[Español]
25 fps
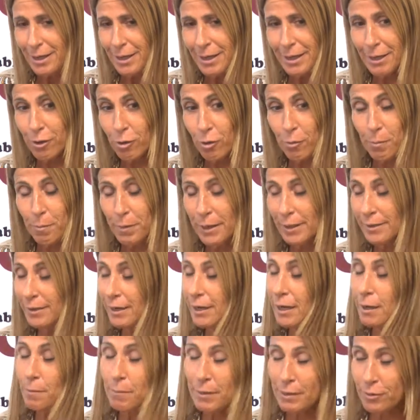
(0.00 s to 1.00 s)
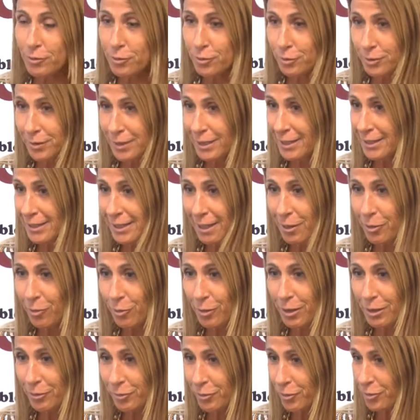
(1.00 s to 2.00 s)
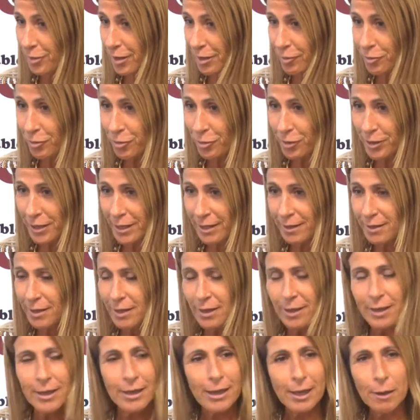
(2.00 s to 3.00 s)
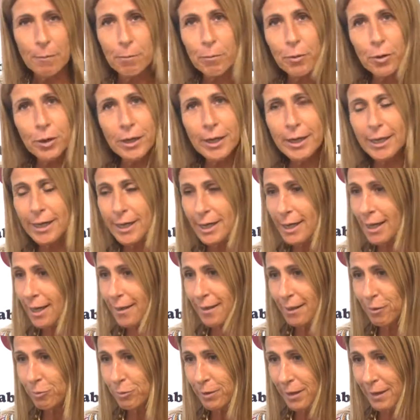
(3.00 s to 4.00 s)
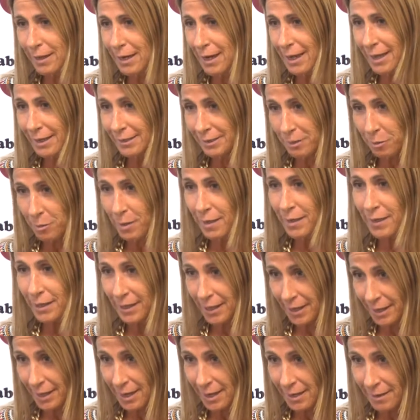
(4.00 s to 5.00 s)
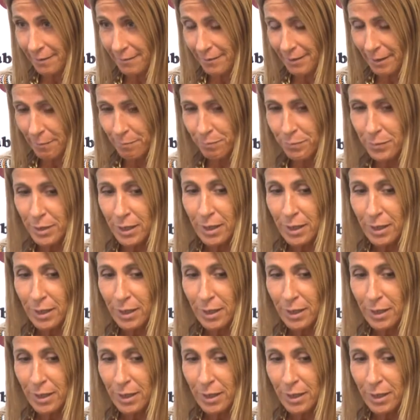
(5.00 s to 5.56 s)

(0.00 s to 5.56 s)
y compartir la pasión de estas dos asociaciones que ponen en cada una de las actividades que realizan.